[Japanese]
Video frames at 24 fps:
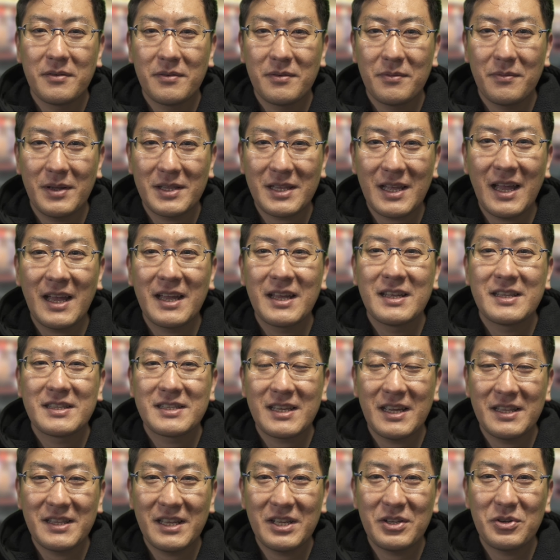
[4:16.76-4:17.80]
また、
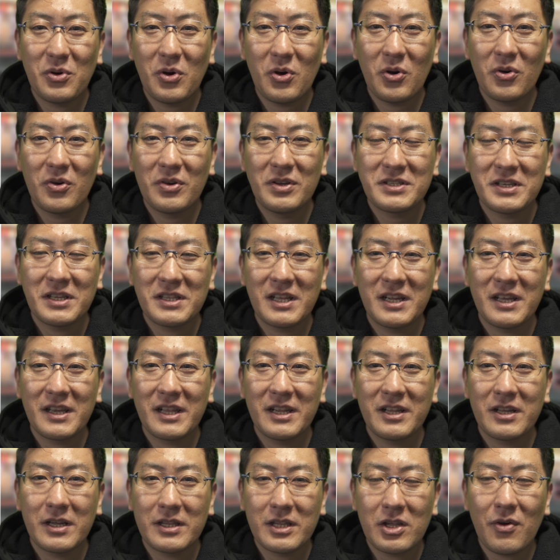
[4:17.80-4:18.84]
チャンネルを応援していただけ
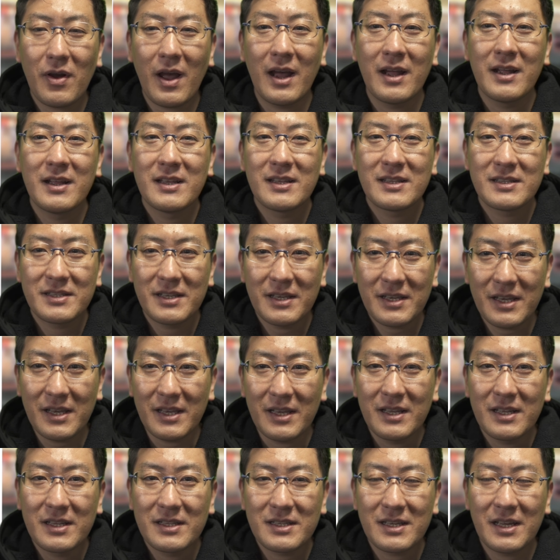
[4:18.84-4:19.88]
る方は、ぜひ
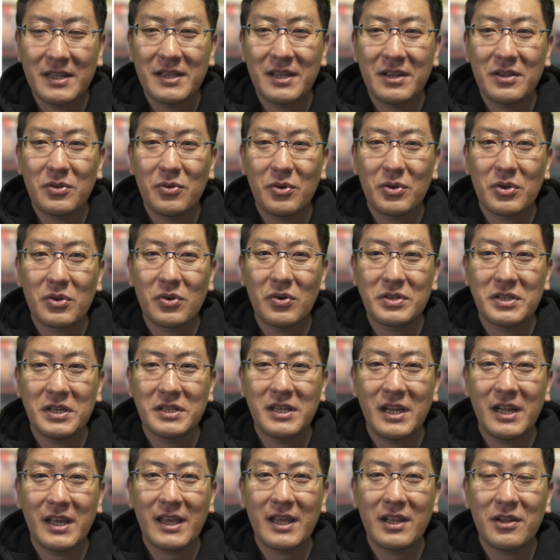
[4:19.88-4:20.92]
チャンネル登録をしてい
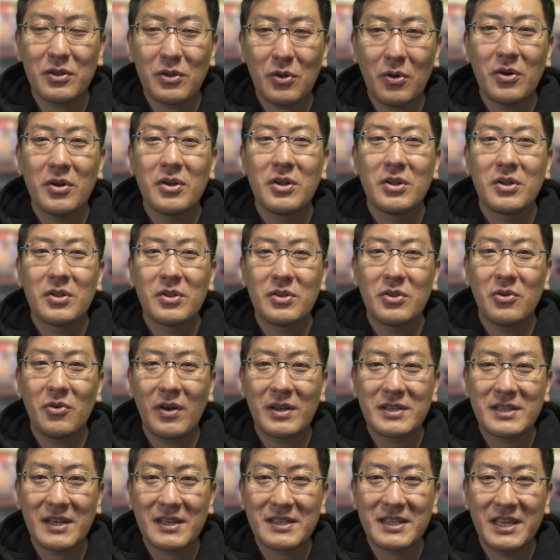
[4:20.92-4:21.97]
ただけると動
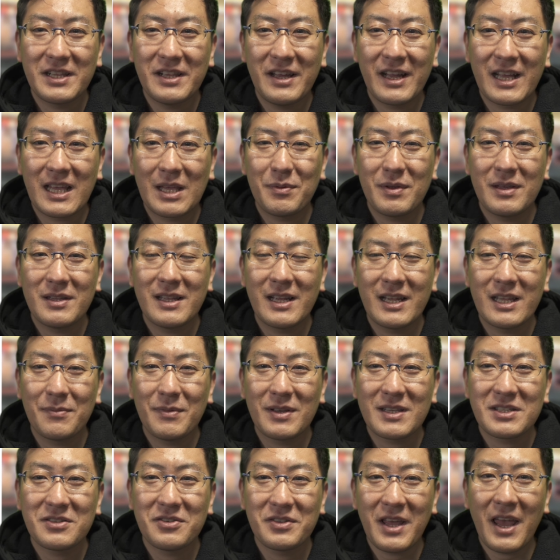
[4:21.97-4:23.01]
画作成の励みになり
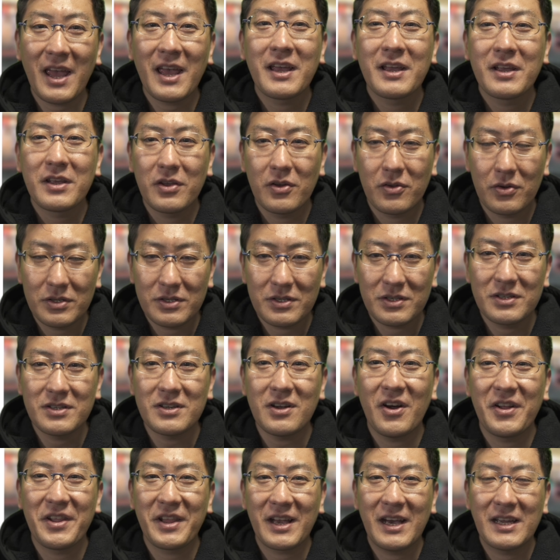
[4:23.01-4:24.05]
ますので、よろしく
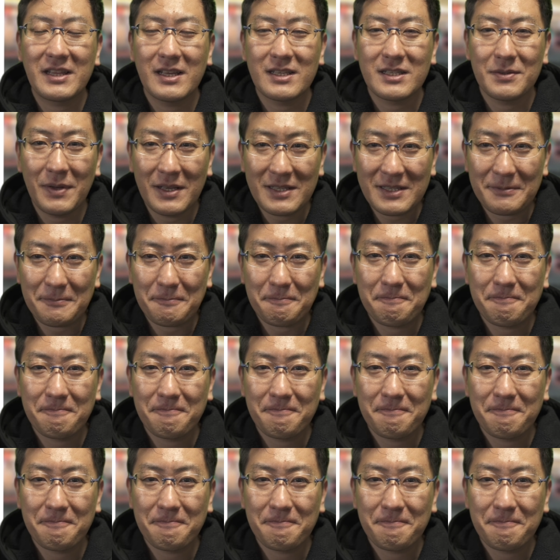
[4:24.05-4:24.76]
お願いいたします。